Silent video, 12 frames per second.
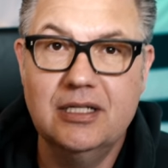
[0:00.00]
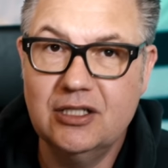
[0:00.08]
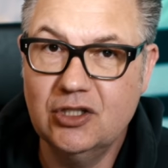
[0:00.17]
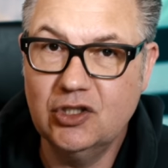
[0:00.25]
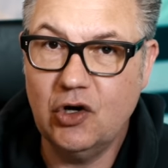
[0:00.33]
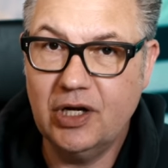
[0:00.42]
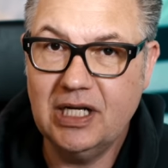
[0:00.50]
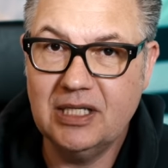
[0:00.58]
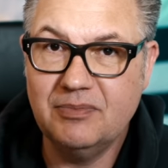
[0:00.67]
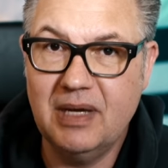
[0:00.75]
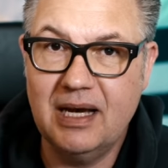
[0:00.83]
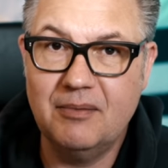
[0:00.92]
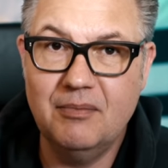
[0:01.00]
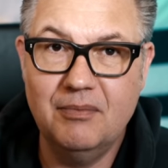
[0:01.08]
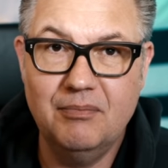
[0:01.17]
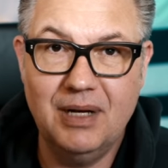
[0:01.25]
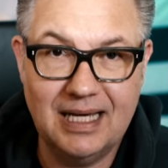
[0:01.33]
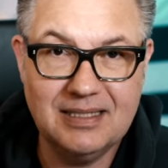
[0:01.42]
deutlich mehr
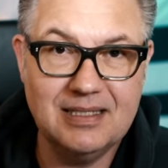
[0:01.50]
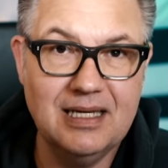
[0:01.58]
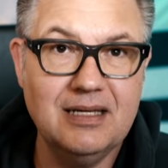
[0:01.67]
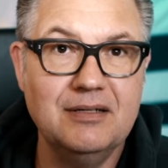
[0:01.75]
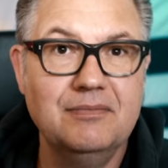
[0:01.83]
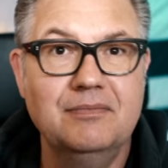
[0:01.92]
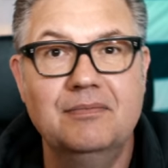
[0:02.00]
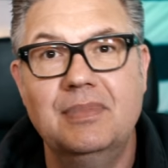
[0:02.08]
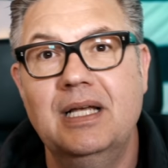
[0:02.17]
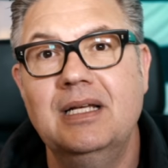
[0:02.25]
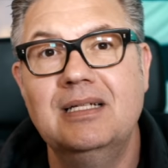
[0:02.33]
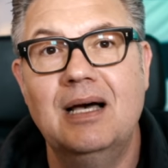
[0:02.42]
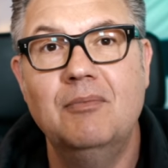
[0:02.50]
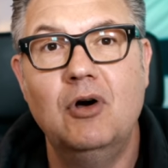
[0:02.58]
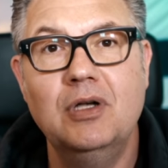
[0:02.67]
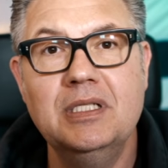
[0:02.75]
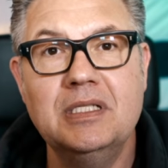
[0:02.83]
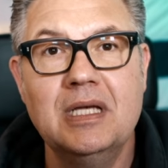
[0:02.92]
Plastik bei den
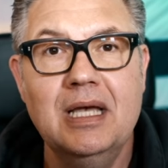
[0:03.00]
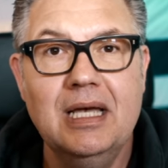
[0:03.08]
Tamrons.